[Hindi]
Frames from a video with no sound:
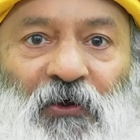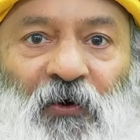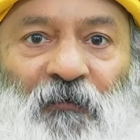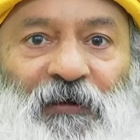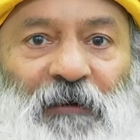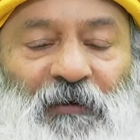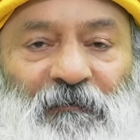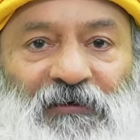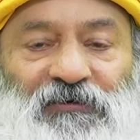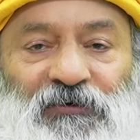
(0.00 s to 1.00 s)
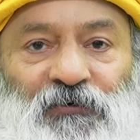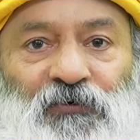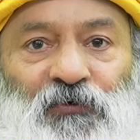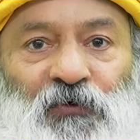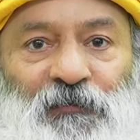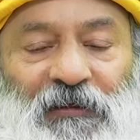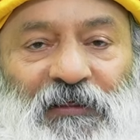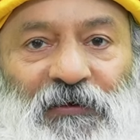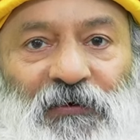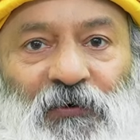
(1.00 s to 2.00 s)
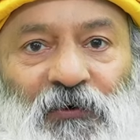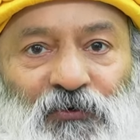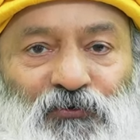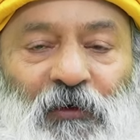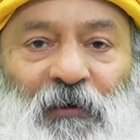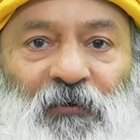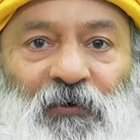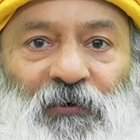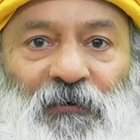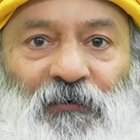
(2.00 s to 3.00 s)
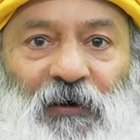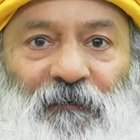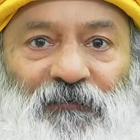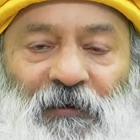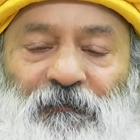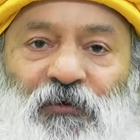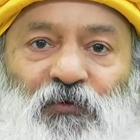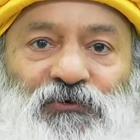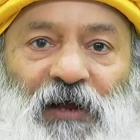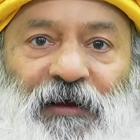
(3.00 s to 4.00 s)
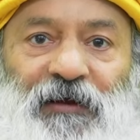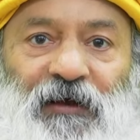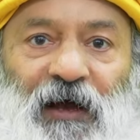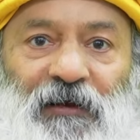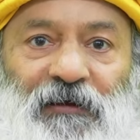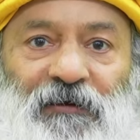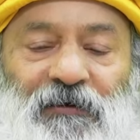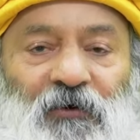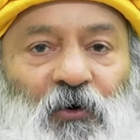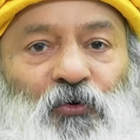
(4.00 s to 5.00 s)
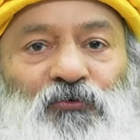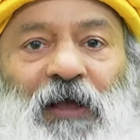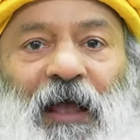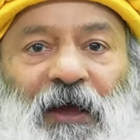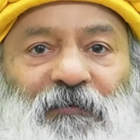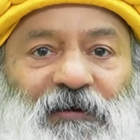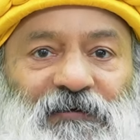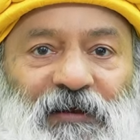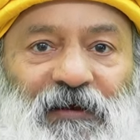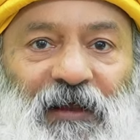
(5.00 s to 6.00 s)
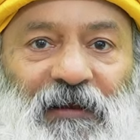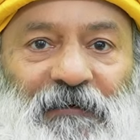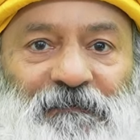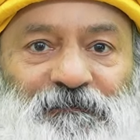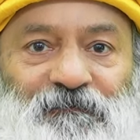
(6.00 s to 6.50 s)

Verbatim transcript: और फिर अपने बच्चों को पत्नी को स्वयं को सबकी ऊंचाई निकाली और उसका एवरेज निकाला